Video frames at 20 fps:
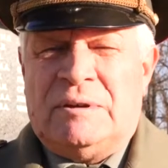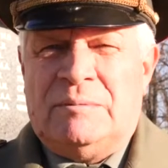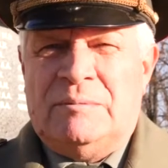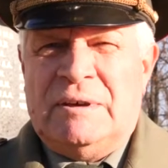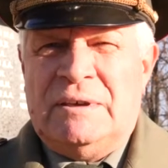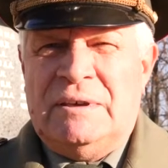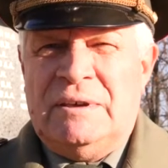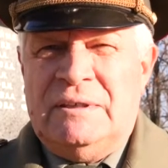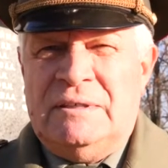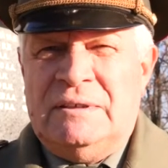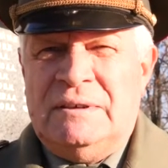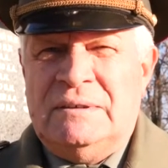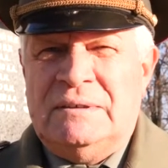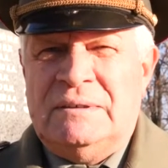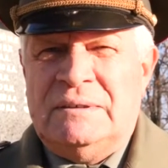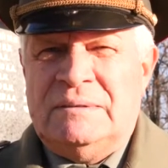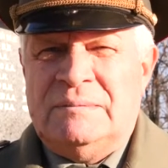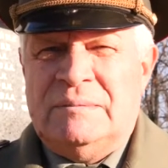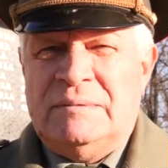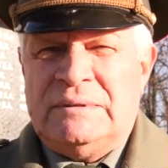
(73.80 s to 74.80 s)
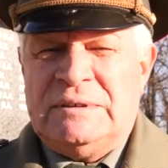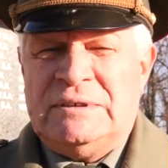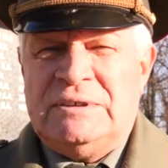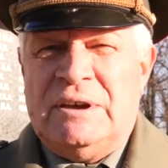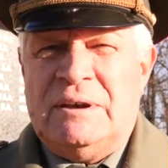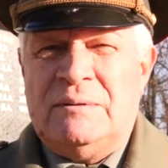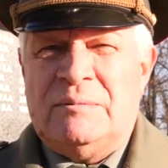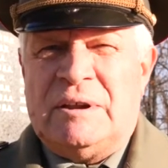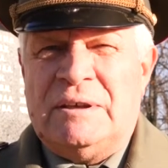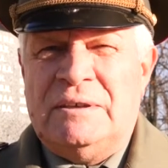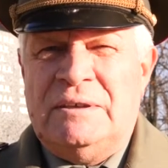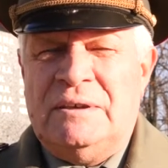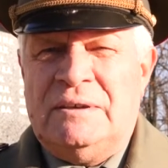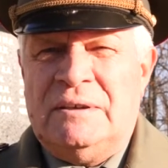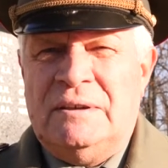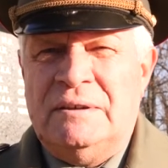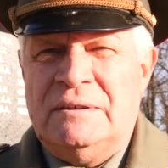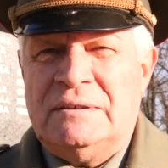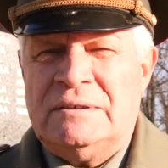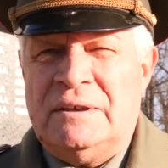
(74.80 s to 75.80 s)
их могилы, посещаем
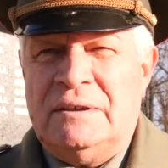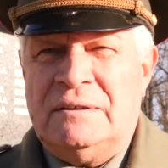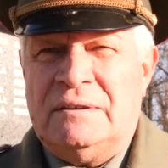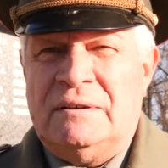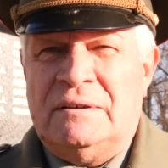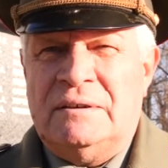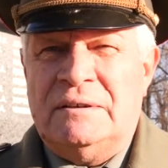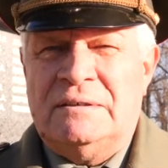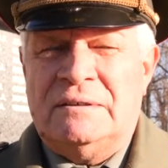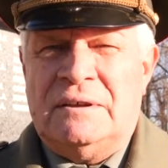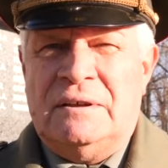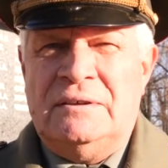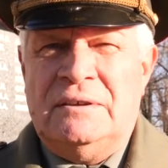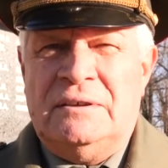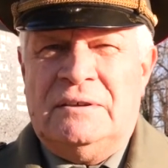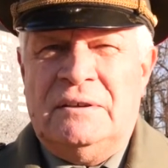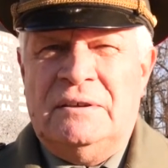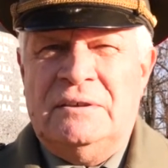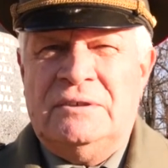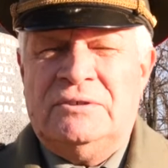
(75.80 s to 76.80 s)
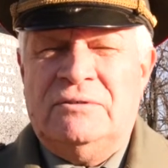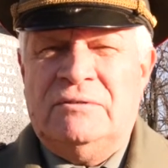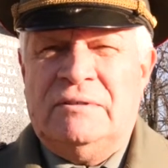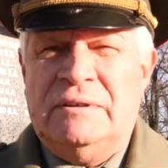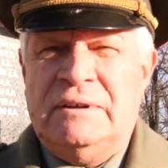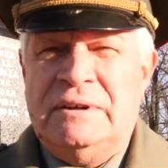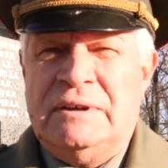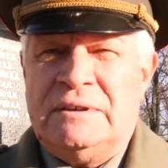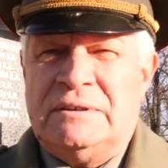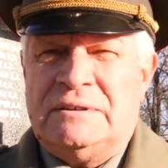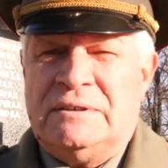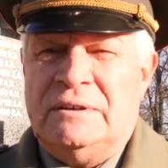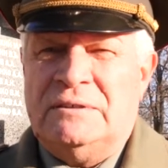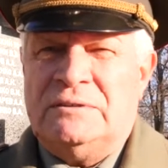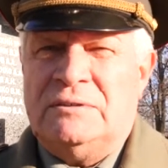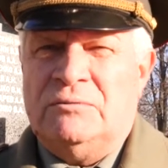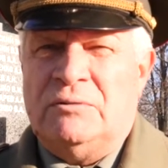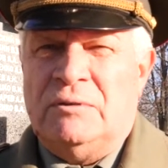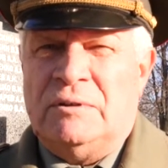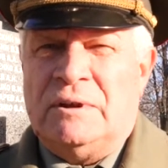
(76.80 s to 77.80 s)
родителей. Кстати, из родителей из четырех
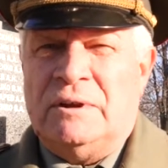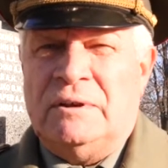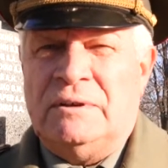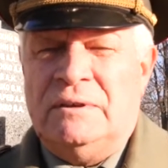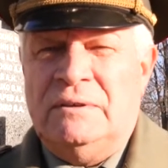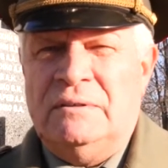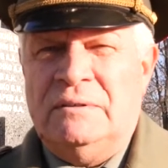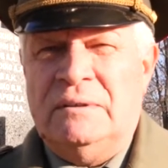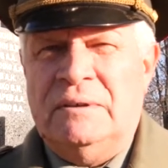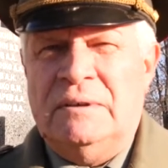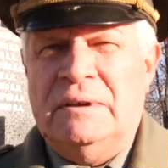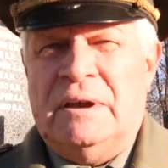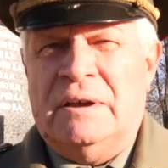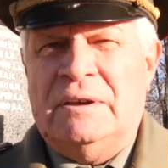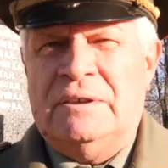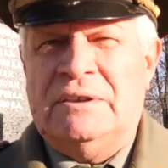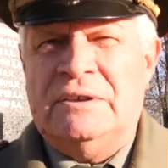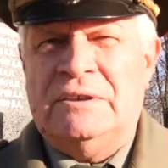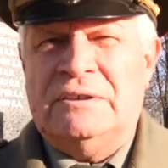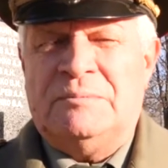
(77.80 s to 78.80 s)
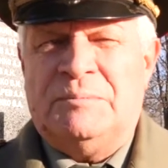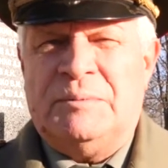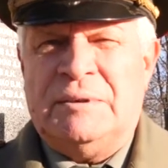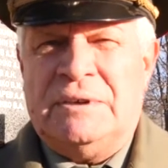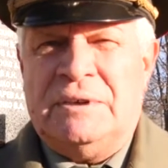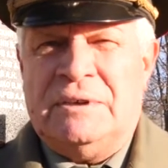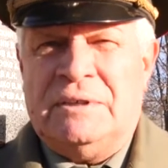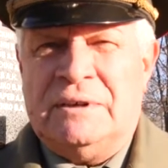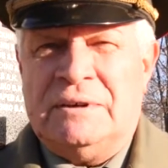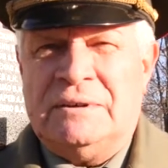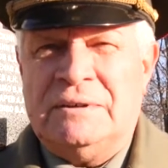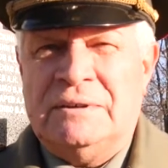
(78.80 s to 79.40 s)
остался только один отец Педина.